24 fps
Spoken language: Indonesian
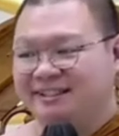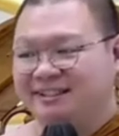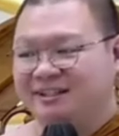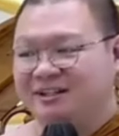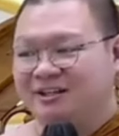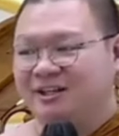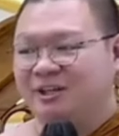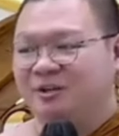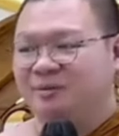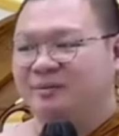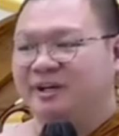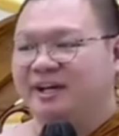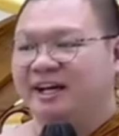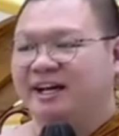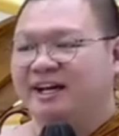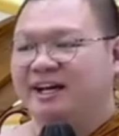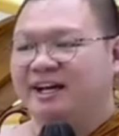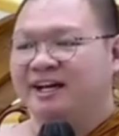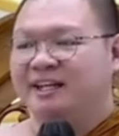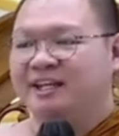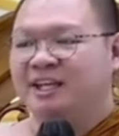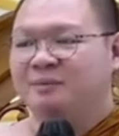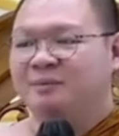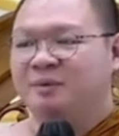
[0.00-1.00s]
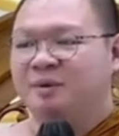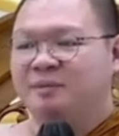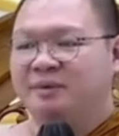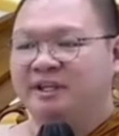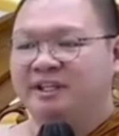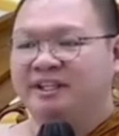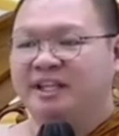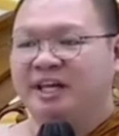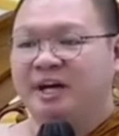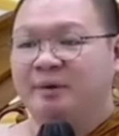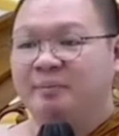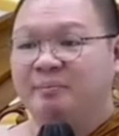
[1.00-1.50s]
Kalau mereka hanya
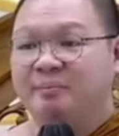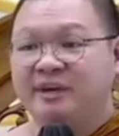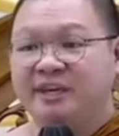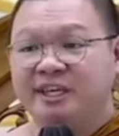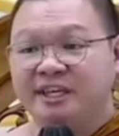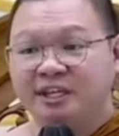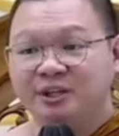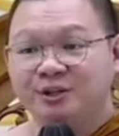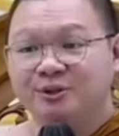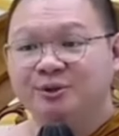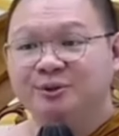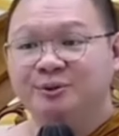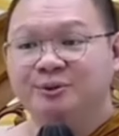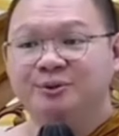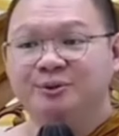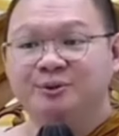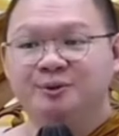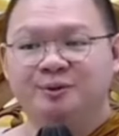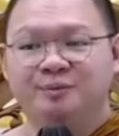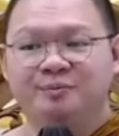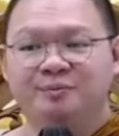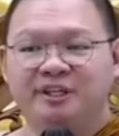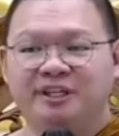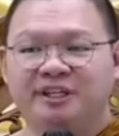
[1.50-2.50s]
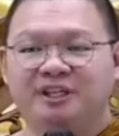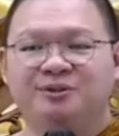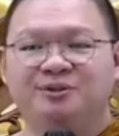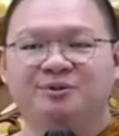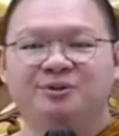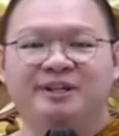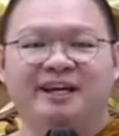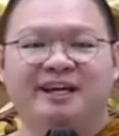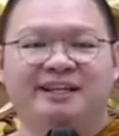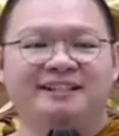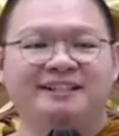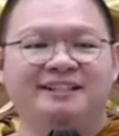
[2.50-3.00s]
meminta minggu,
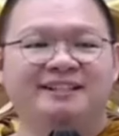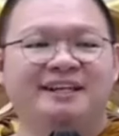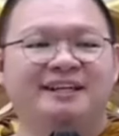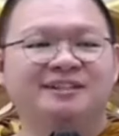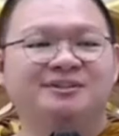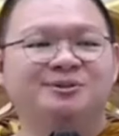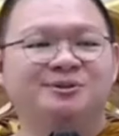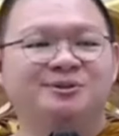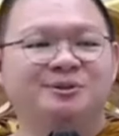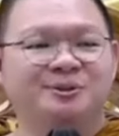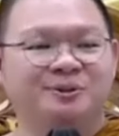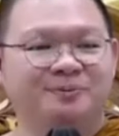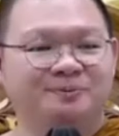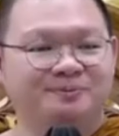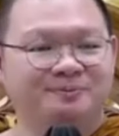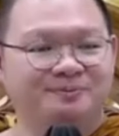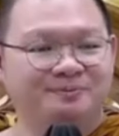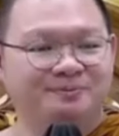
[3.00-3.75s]
bikunya tidak cukup.